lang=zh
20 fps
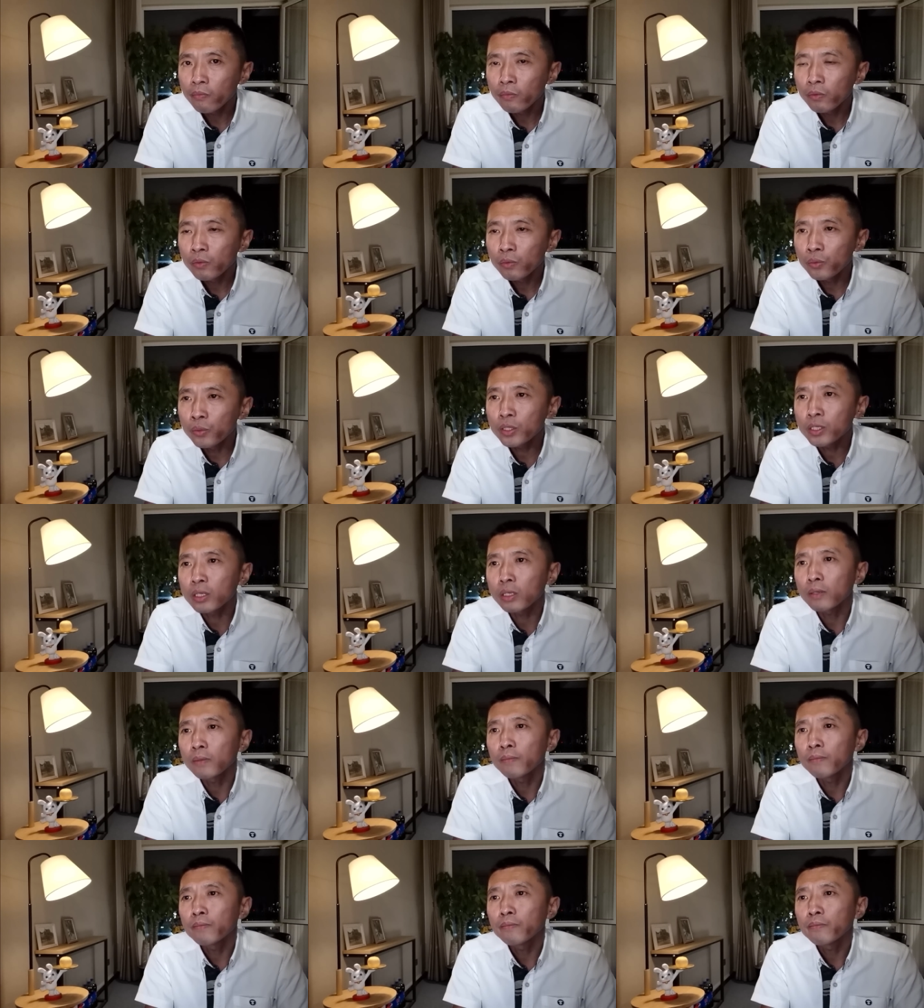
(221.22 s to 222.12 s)
于
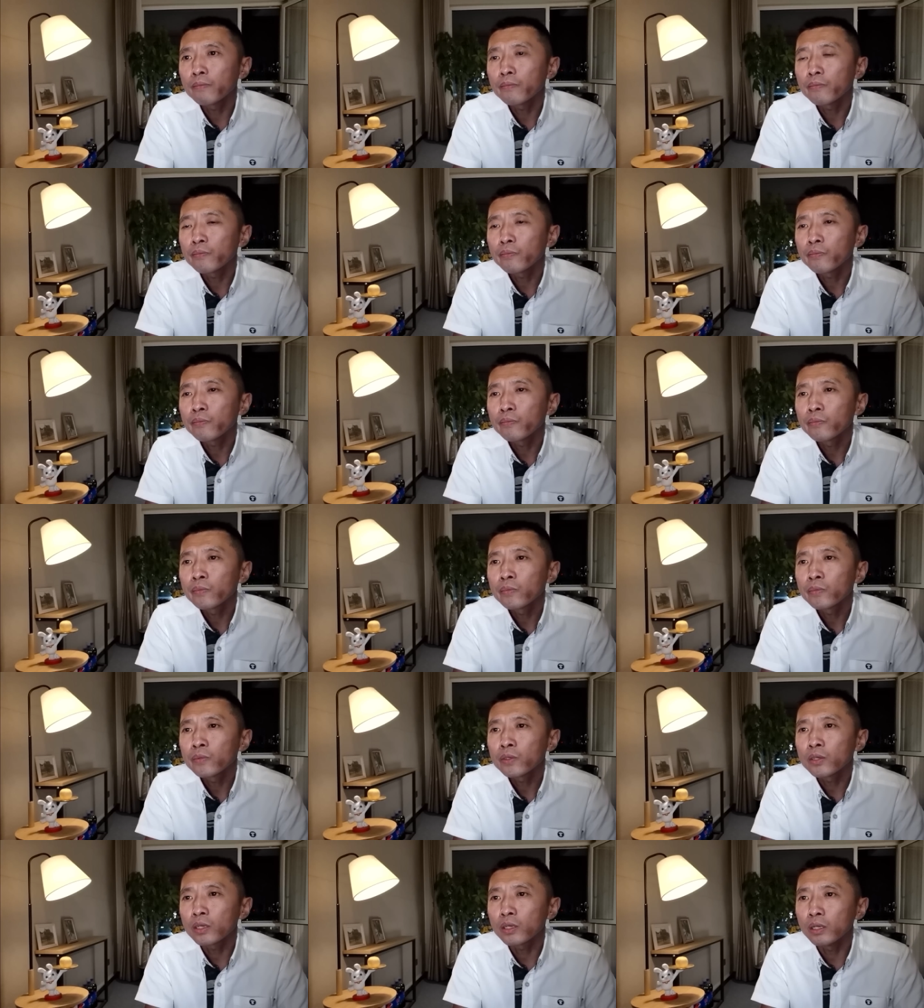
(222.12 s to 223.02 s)
是，
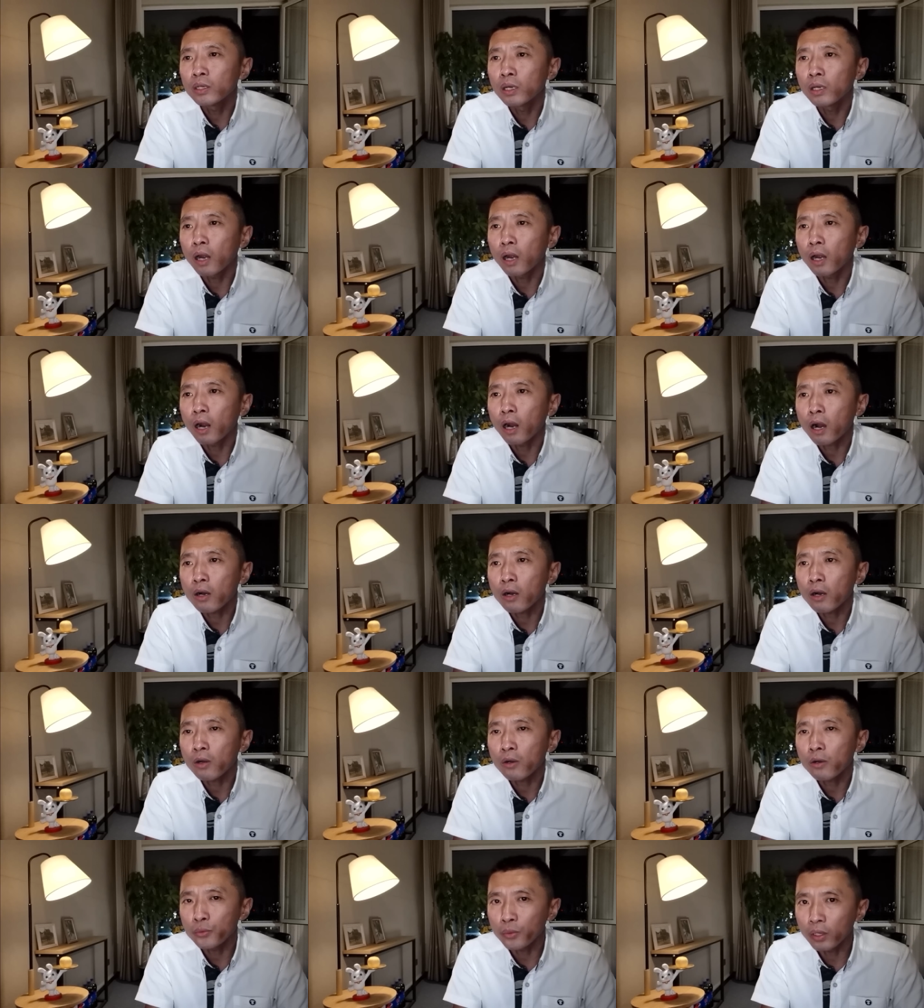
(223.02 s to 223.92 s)
这个二女
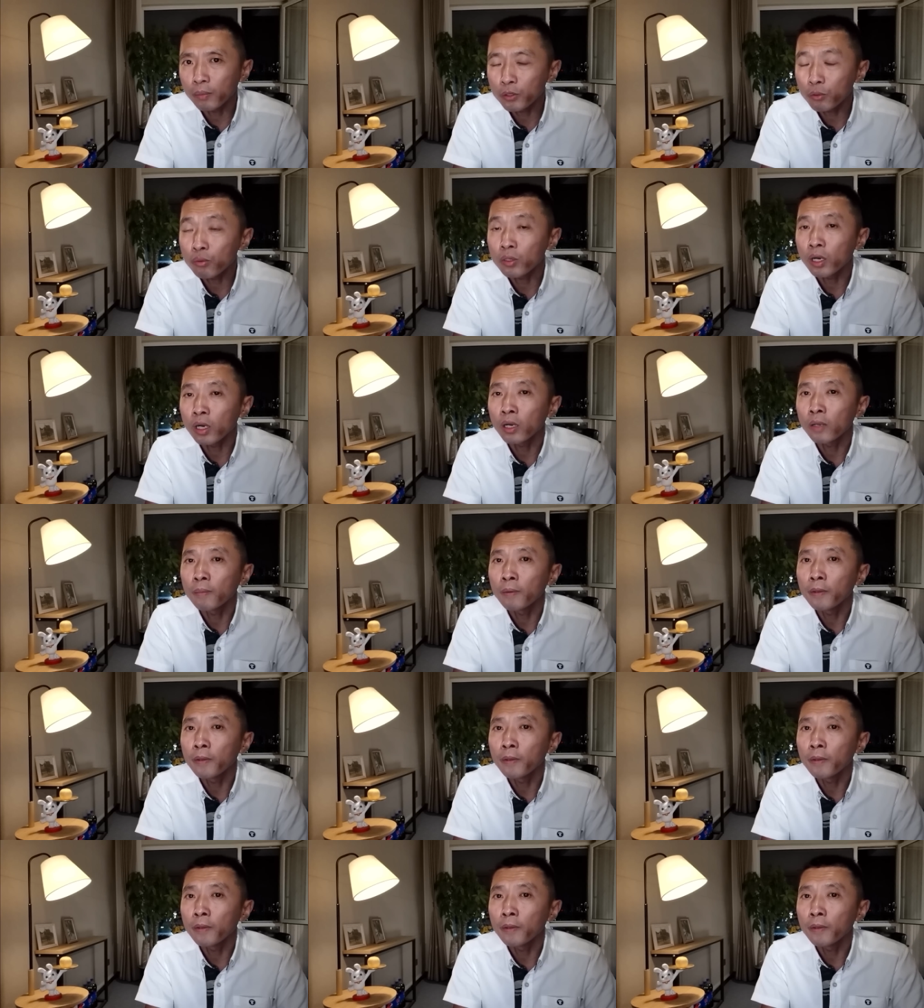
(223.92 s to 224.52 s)
儿不就出生了吗？